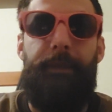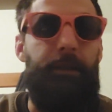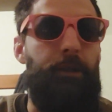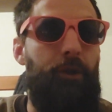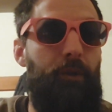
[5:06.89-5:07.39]
a
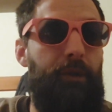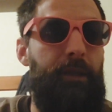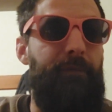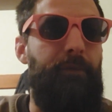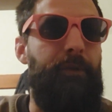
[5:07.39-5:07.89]
des gens
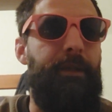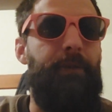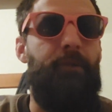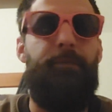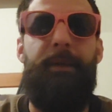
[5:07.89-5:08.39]
qui font une
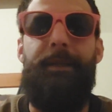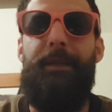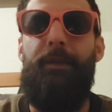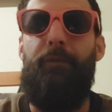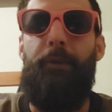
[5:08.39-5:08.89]
crise de
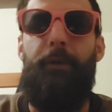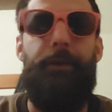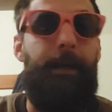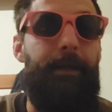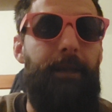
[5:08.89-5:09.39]
panique en voyant
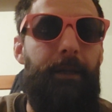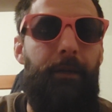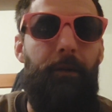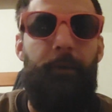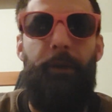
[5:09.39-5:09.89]
une araignée,
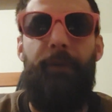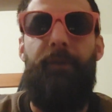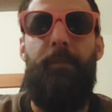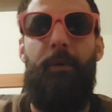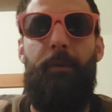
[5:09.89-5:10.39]
en voyant un
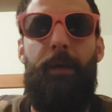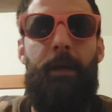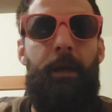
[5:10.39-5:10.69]
serpent.